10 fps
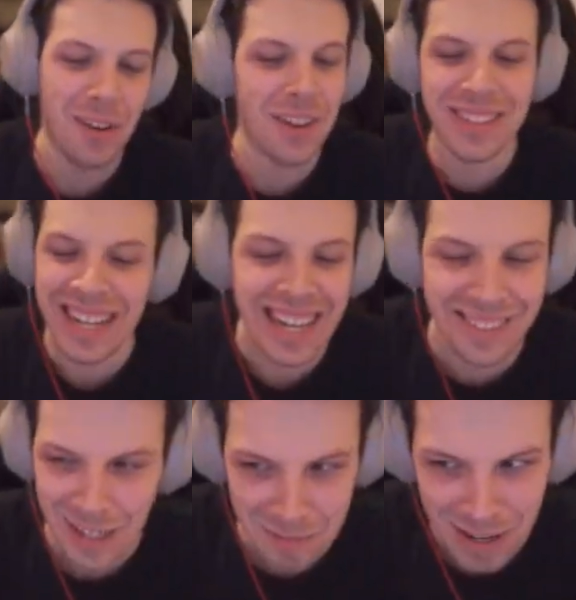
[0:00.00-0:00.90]
questo
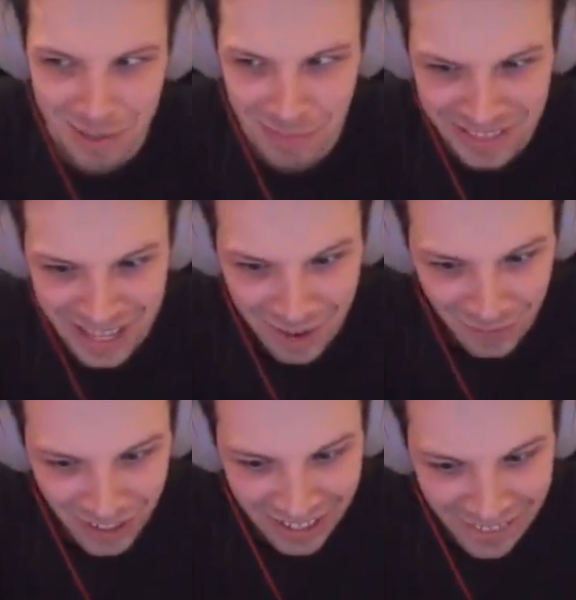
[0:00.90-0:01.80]
ragazzi non me
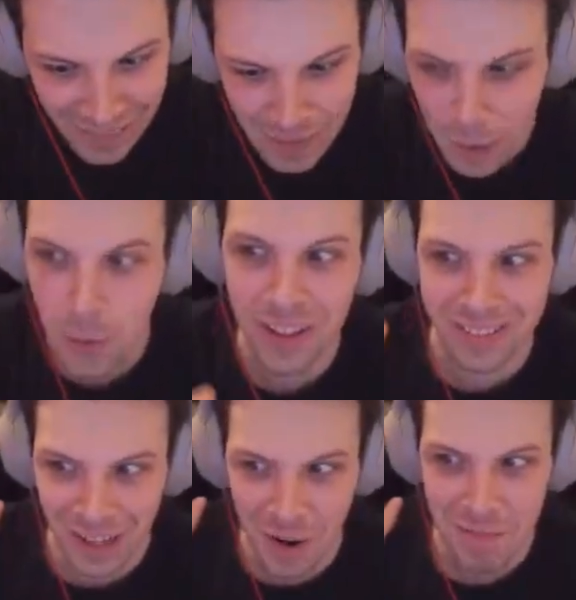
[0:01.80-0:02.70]
l'aspettavo, eh.
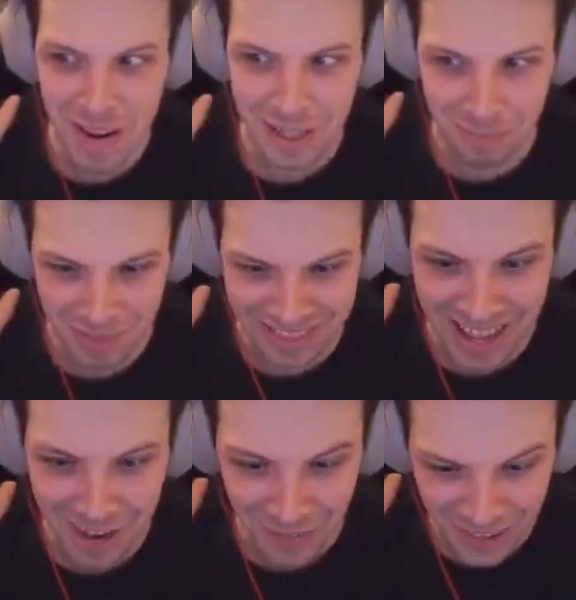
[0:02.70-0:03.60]
Questa non me
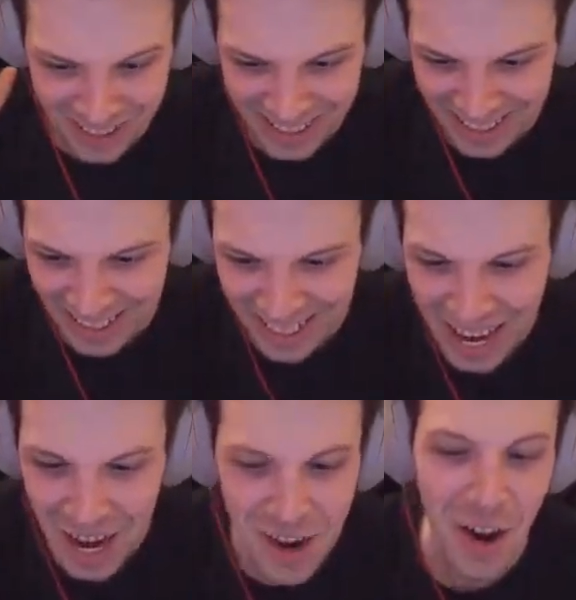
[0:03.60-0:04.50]
l'aspettavo.
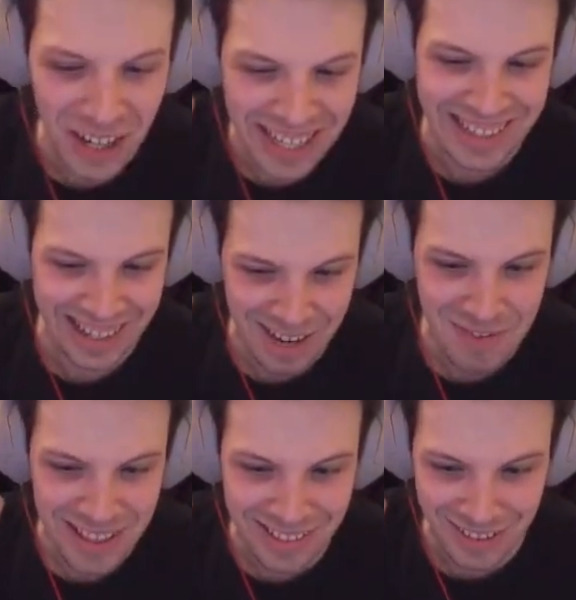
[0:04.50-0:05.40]
L'ho
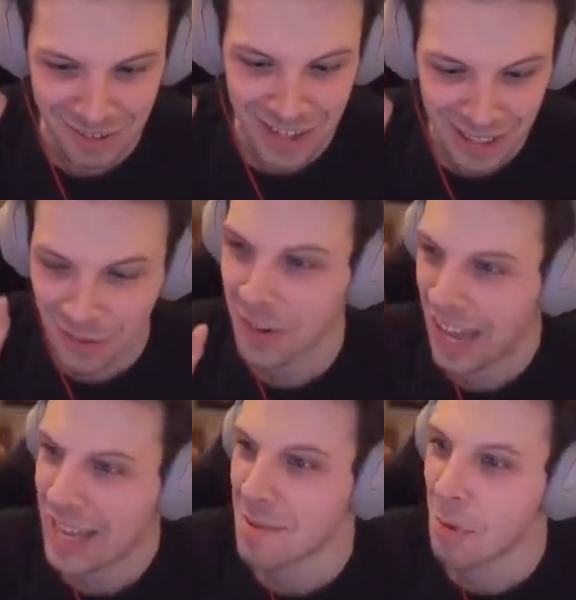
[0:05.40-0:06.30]
letteralmente salutato. Ok,
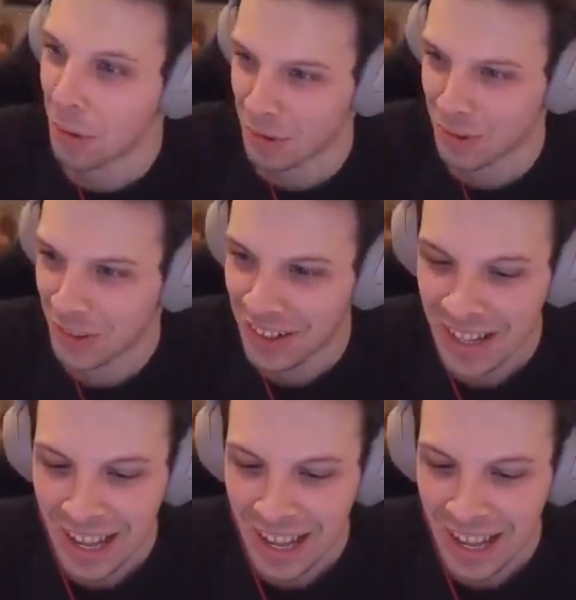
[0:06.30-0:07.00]
è morto.